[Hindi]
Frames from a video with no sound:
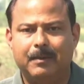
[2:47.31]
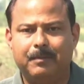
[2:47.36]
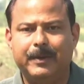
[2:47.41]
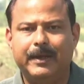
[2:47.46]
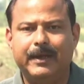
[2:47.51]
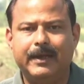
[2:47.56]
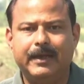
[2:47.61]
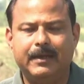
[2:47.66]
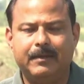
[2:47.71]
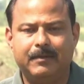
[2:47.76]

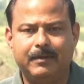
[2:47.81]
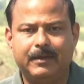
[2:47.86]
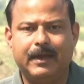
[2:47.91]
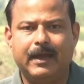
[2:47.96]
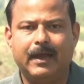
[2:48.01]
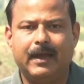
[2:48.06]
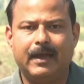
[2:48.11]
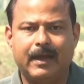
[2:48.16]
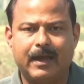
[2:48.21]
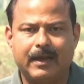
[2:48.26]
भी
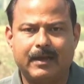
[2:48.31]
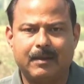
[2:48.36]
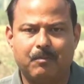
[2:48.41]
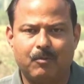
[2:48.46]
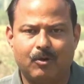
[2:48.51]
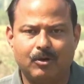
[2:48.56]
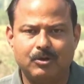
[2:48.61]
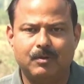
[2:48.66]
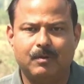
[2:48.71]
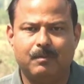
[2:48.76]
ये एक
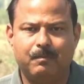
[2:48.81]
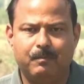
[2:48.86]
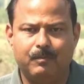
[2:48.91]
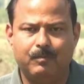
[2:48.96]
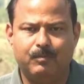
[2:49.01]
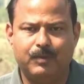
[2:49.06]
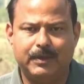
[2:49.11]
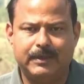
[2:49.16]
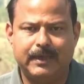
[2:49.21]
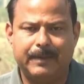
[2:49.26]

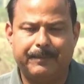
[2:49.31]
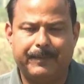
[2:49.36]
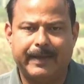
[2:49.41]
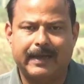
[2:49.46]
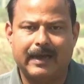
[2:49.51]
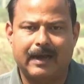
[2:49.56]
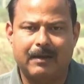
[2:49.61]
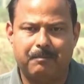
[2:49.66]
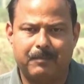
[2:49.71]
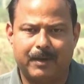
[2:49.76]
बीजेपी
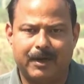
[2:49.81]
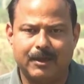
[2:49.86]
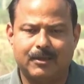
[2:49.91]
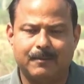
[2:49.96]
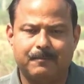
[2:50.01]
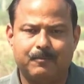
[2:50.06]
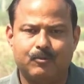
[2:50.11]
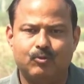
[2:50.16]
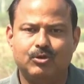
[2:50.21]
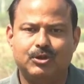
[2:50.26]
का
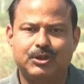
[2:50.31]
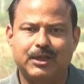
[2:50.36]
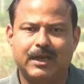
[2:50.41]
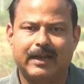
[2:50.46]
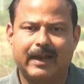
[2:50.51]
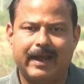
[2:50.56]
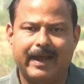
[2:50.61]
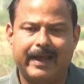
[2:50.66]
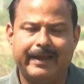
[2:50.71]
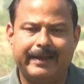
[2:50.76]
महत्वपूर्ण
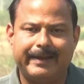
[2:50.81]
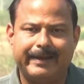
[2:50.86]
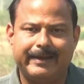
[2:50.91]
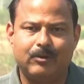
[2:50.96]
चेहरा है